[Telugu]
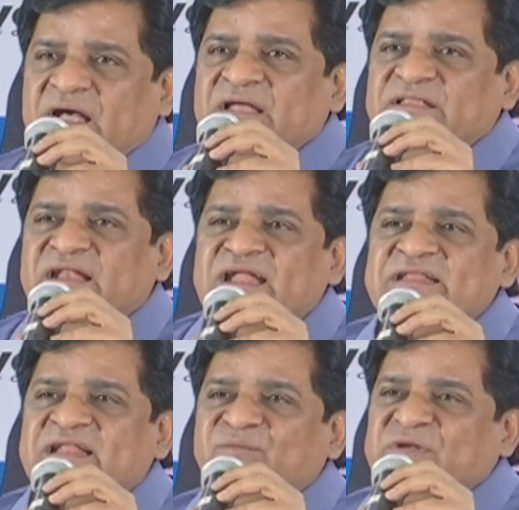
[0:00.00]
అది
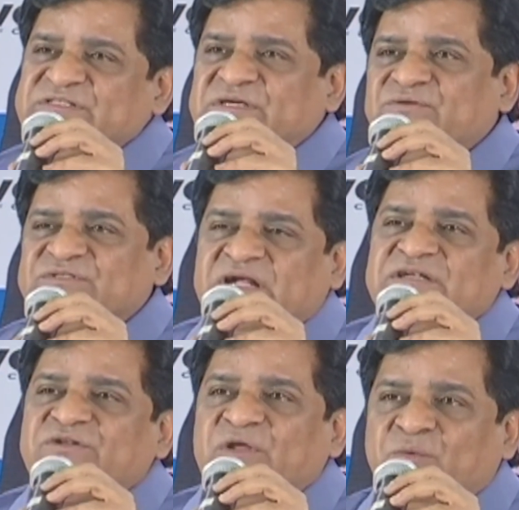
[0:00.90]
నైంటీ నైన్ పర్సెంట్
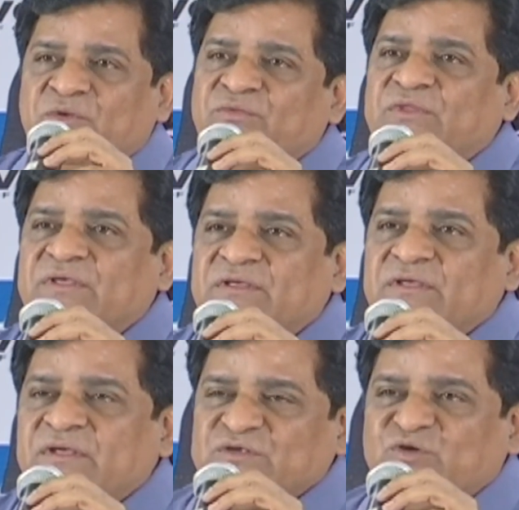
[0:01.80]
సెకండ్స్లో వెళ్ళిపోతుంది
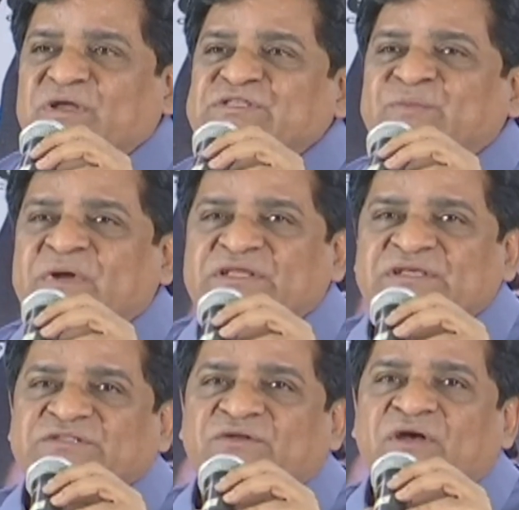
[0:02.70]
సో మంచి పని
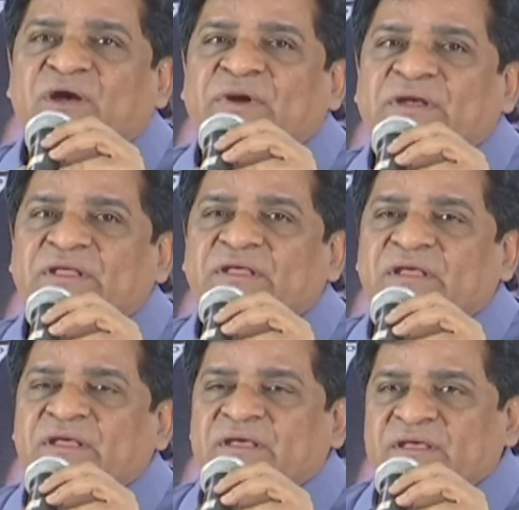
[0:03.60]
చేస్తున్నాం కాబట్టి
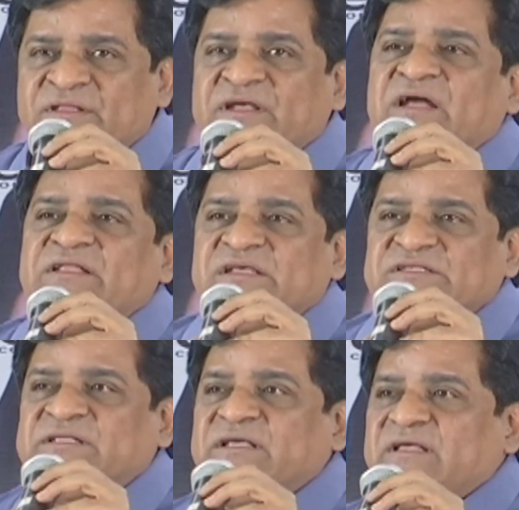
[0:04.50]
ఇది కానీ
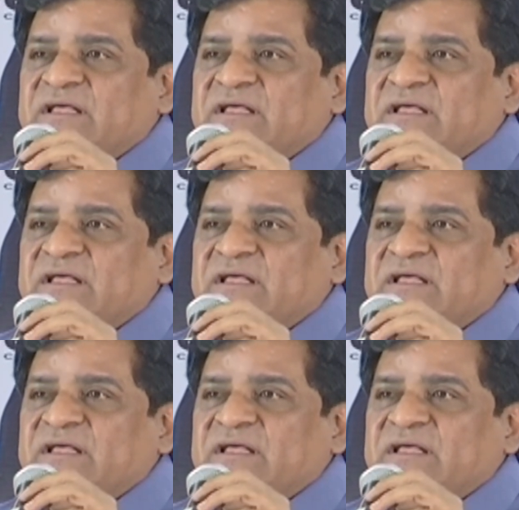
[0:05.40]
చేస్తే